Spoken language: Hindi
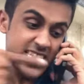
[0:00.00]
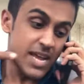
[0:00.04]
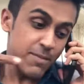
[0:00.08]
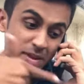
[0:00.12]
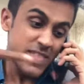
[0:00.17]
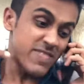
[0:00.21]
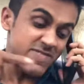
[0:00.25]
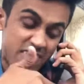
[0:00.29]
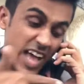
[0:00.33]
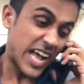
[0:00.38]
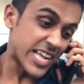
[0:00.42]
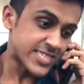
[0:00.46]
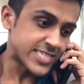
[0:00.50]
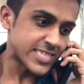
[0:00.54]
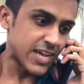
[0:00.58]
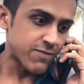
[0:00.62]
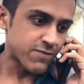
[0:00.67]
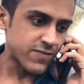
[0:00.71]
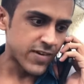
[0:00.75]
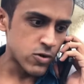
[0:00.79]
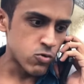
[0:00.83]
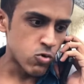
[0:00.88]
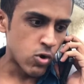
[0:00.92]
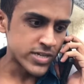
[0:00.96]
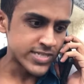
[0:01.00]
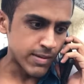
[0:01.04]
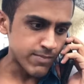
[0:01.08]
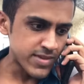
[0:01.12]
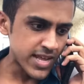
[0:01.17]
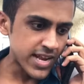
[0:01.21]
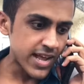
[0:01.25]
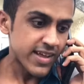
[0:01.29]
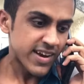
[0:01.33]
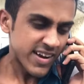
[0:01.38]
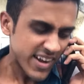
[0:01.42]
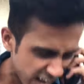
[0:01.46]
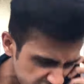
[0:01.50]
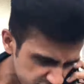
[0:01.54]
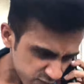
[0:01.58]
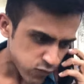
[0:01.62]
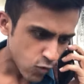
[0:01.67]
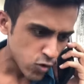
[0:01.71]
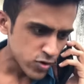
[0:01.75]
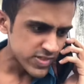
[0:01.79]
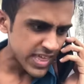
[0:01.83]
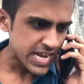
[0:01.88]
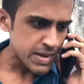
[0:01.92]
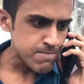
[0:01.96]
डे अपने दांत साफ करूंगा समझे ना रख
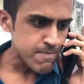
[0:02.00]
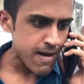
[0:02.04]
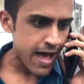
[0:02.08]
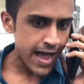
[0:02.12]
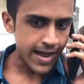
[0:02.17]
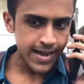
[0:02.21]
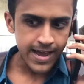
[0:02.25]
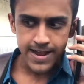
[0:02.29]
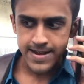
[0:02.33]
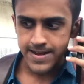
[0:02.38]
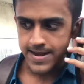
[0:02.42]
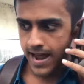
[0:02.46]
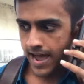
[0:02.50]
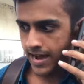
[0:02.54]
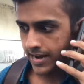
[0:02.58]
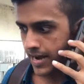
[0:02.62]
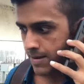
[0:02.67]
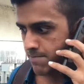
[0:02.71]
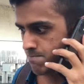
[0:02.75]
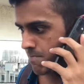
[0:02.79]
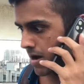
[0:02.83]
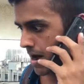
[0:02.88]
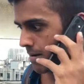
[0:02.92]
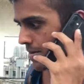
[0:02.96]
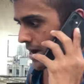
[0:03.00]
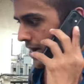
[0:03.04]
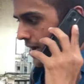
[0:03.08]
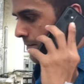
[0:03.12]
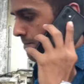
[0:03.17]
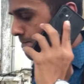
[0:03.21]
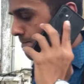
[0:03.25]
फोन तेरी माँ का ना का मामा का